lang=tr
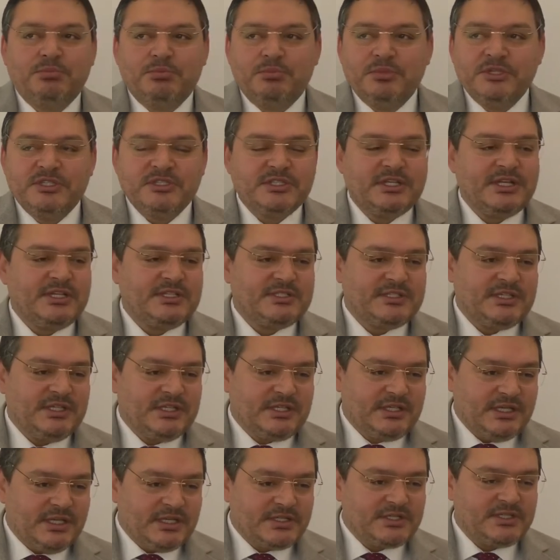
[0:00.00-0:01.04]
Biz
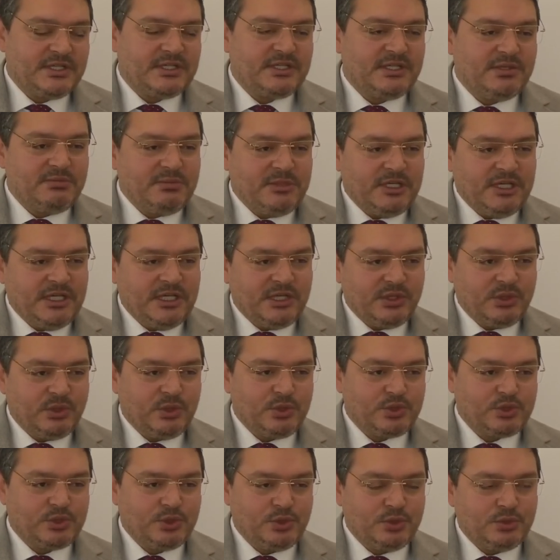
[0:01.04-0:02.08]
gelsek gerçekten milli
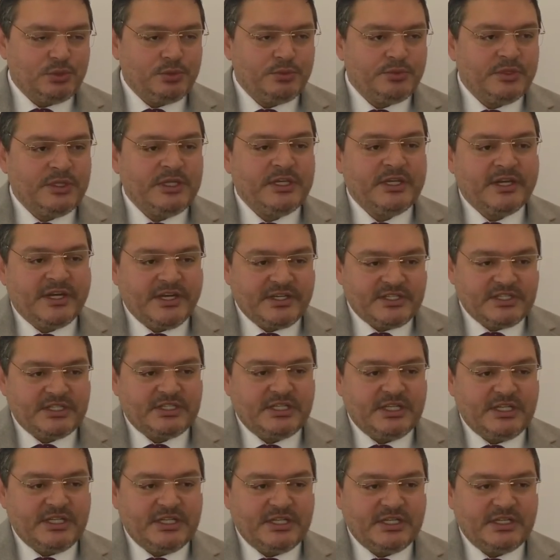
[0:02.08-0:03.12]
görüşün
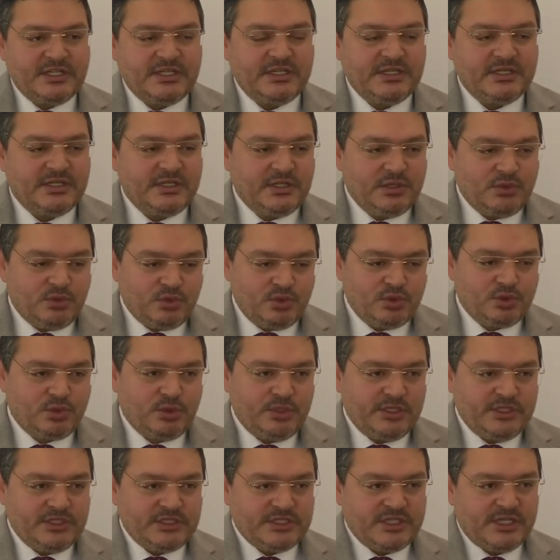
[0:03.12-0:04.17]
reçetelerini
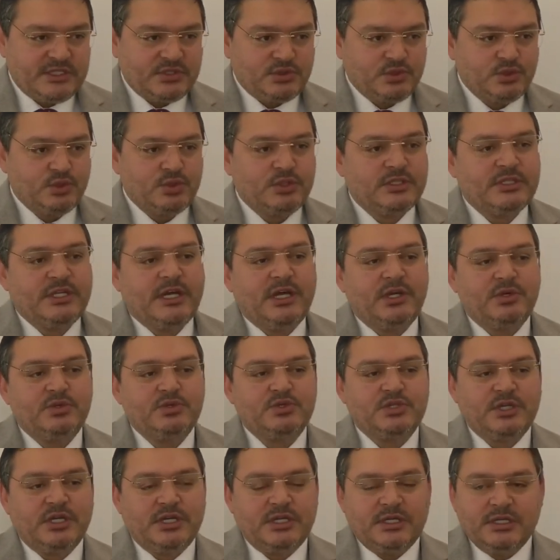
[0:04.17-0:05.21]
uygulayacağız. Çünkü daha
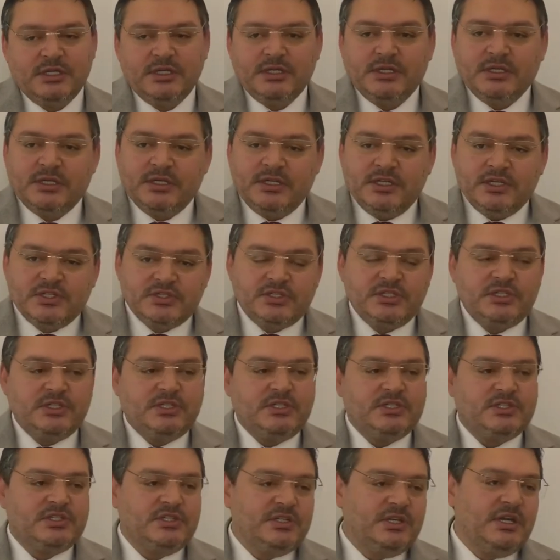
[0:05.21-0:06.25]
önce iştir
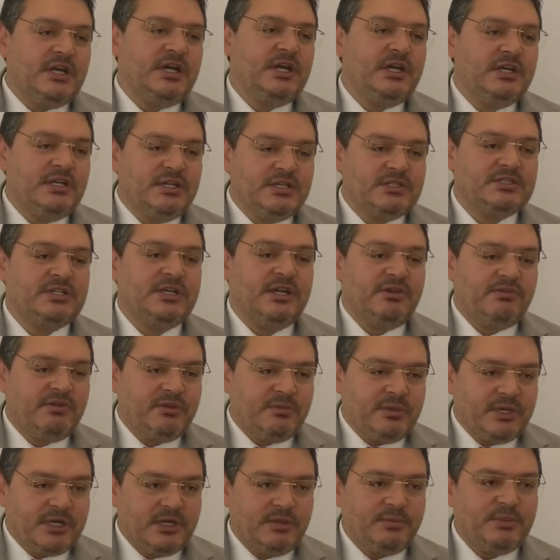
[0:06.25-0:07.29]
kişinin aynesi
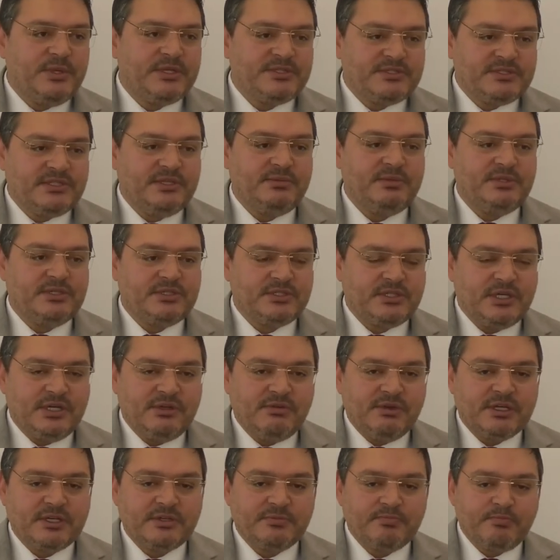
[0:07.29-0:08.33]
lafa bakılmaz diye bir
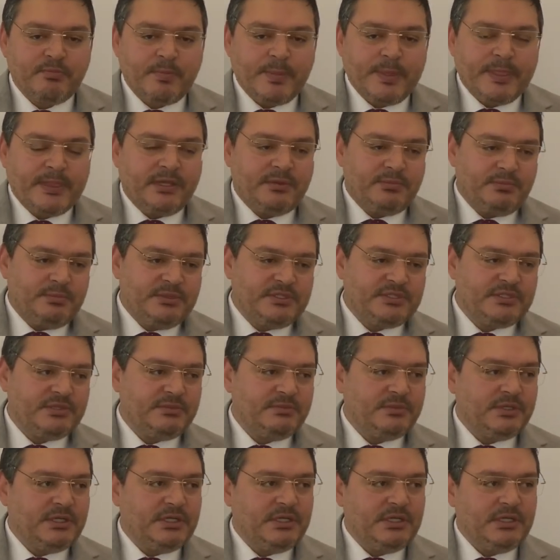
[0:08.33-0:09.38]
şey var.
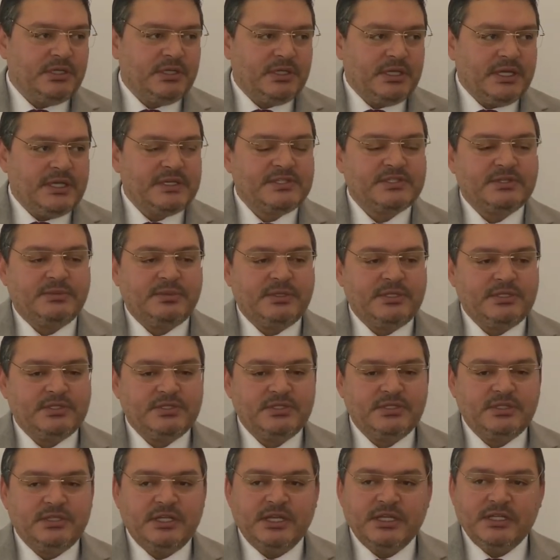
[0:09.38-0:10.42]
Bizim e, her zaman
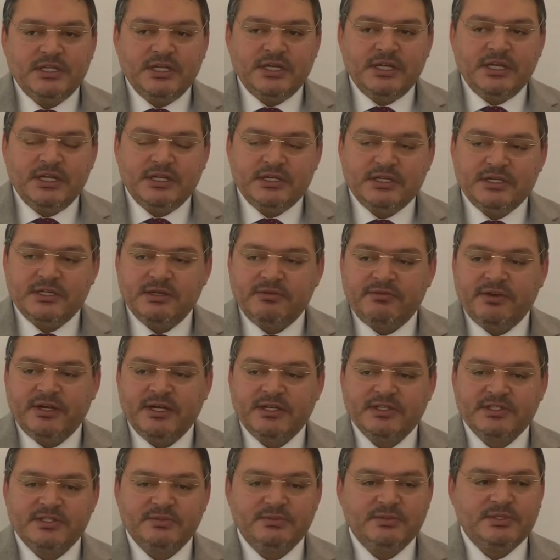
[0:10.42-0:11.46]
için ne derler?
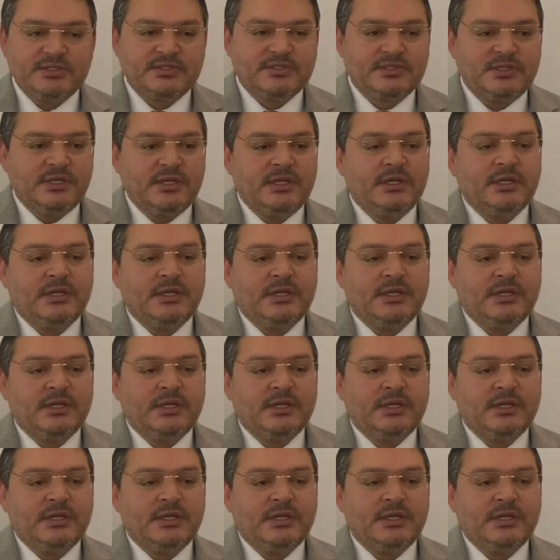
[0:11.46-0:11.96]
Referansımız